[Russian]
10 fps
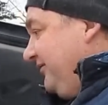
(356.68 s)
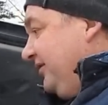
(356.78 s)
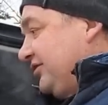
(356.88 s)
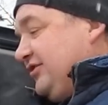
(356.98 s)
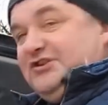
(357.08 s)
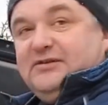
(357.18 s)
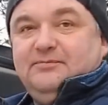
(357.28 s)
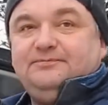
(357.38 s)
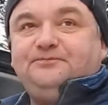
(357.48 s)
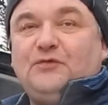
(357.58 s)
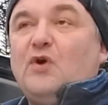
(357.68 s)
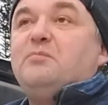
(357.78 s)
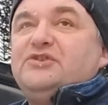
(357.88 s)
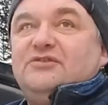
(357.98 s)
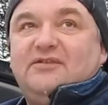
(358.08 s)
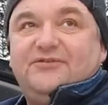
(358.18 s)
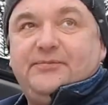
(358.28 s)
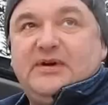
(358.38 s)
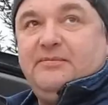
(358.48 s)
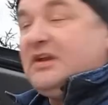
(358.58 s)
выше, чем у обычного
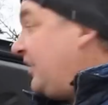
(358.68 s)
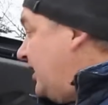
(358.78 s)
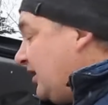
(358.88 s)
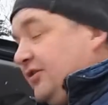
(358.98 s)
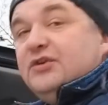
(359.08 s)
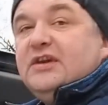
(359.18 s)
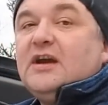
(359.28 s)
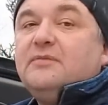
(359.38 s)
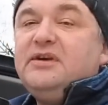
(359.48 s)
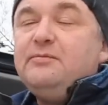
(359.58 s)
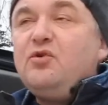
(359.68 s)
автомобиля. Ну и как бы и